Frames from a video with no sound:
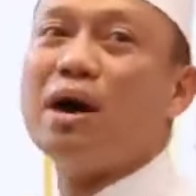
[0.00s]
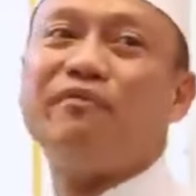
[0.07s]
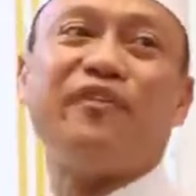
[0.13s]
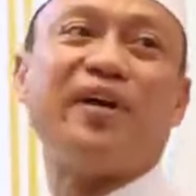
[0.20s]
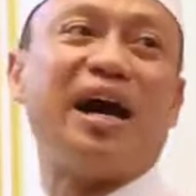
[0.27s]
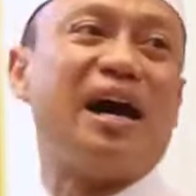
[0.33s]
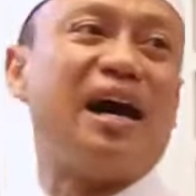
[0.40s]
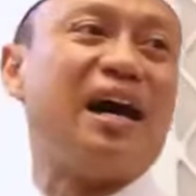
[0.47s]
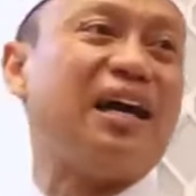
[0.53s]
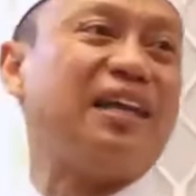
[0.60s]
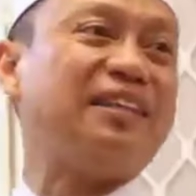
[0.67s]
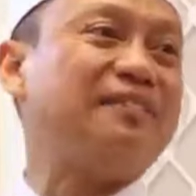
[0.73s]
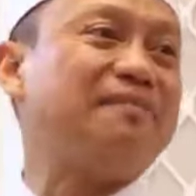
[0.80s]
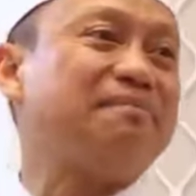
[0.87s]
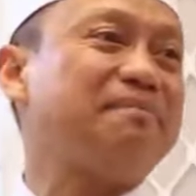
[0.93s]

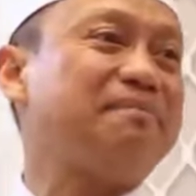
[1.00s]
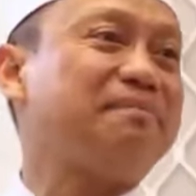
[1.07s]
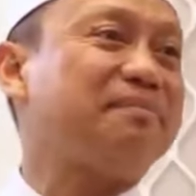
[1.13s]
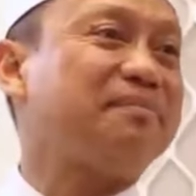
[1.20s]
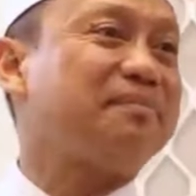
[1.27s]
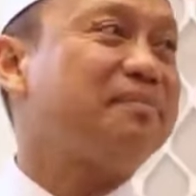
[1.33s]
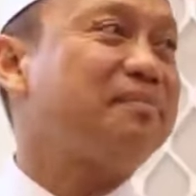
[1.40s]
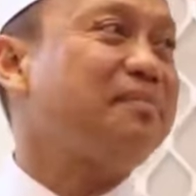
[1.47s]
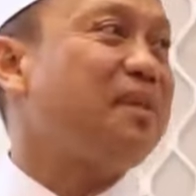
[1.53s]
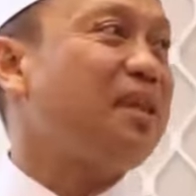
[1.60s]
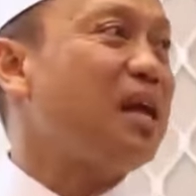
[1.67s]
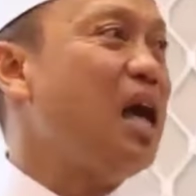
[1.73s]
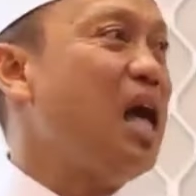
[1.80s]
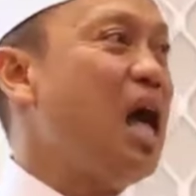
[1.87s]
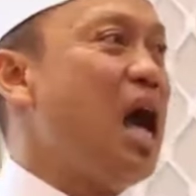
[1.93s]
wafat
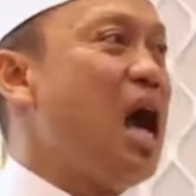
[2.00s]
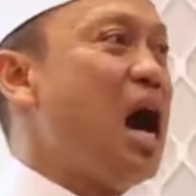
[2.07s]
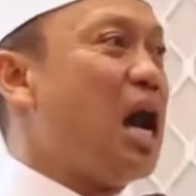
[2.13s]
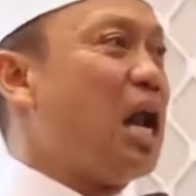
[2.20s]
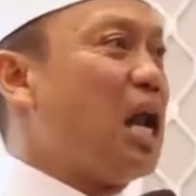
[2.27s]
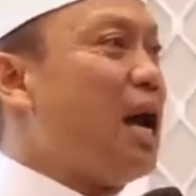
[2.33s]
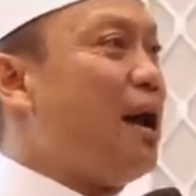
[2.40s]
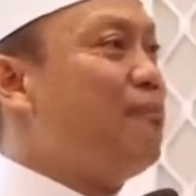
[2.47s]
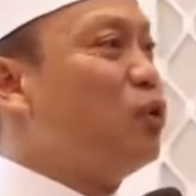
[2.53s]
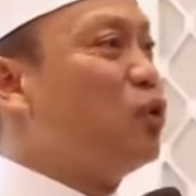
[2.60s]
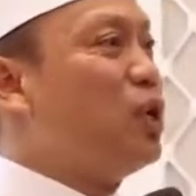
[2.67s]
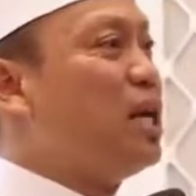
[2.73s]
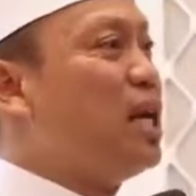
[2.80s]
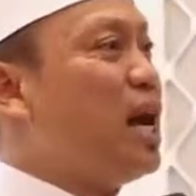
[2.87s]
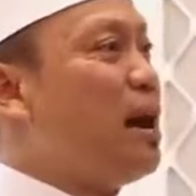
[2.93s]

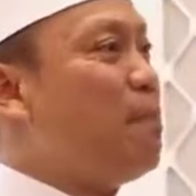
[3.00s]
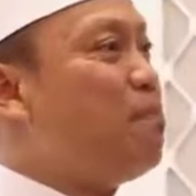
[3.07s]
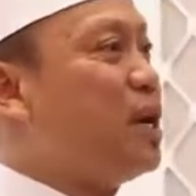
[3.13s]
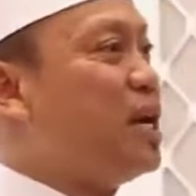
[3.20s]
Alhamdulillah